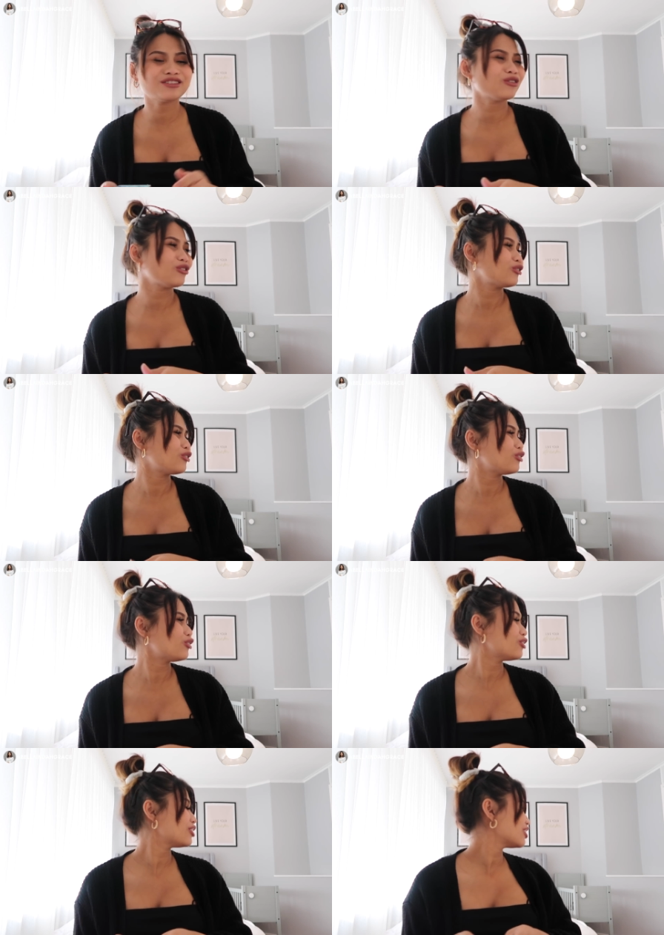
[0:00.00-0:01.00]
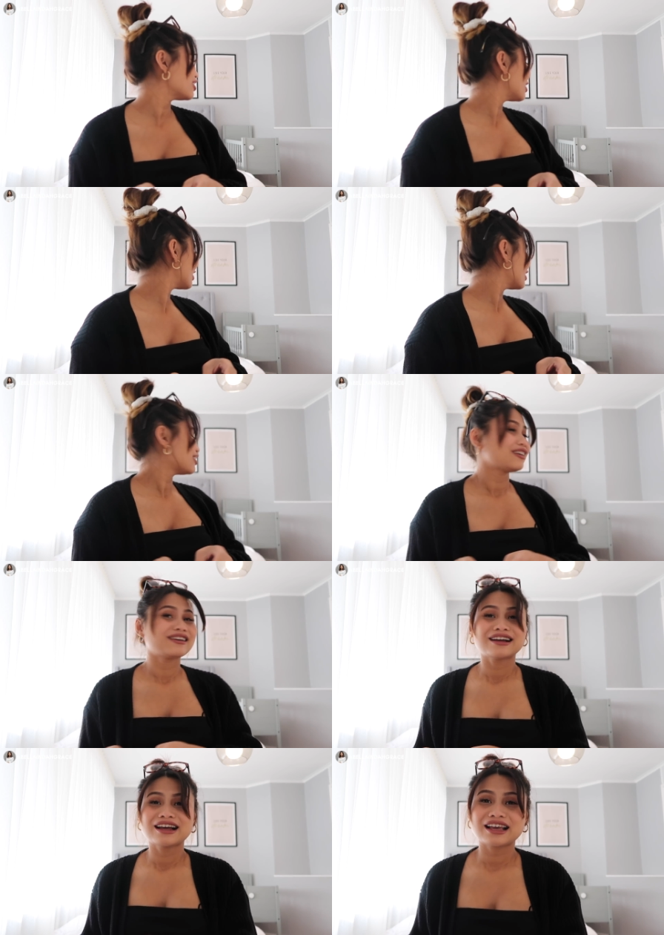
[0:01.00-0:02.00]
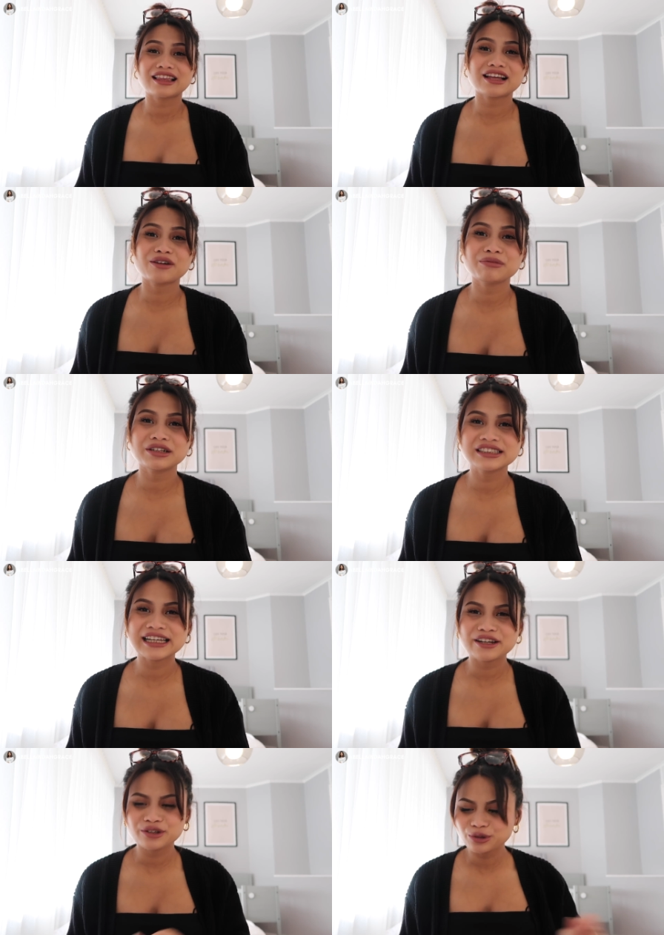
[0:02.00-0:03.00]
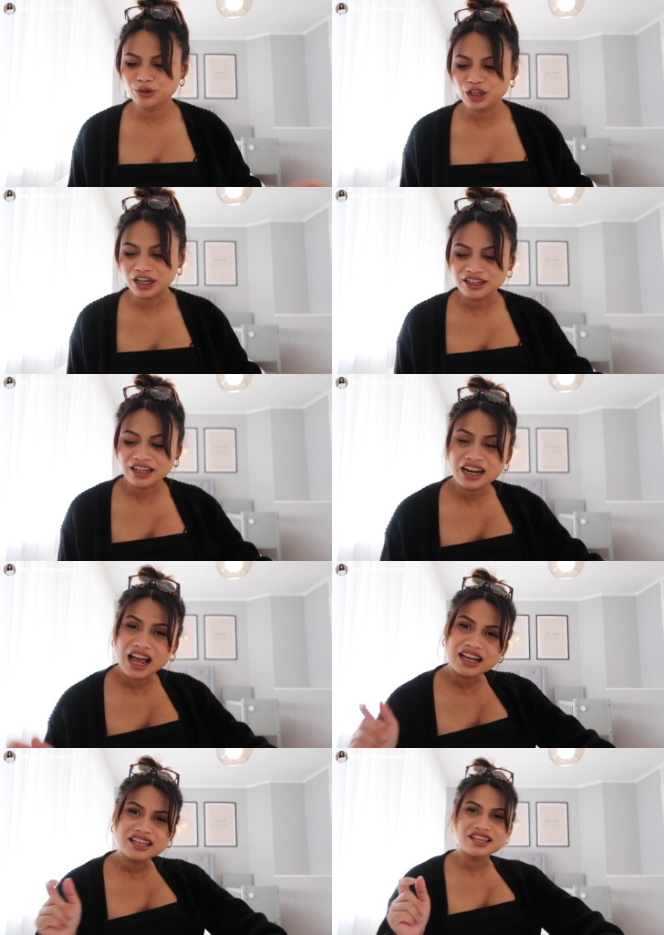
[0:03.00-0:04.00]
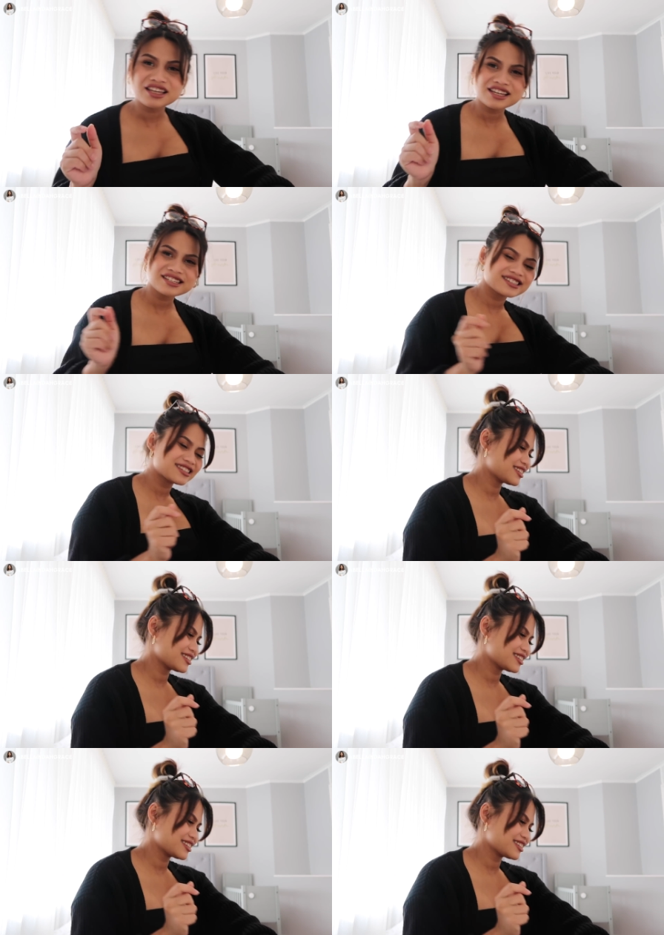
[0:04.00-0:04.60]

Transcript: Oh. Kita ambil Jane dulu ya, dia nangis.